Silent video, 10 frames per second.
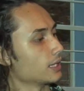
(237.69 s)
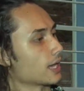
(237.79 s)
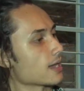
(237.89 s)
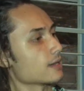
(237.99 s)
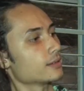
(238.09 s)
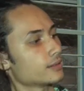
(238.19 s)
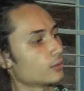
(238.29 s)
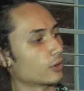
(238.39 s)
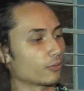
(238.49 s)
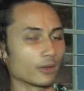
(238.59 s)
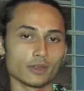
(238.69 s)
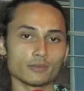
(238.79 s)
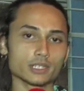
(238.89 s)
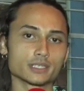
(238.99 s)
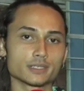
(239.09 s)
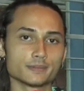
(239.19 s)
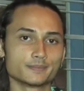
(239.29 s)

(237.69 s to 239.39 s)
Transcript: Ya, yeah, one of my favorites.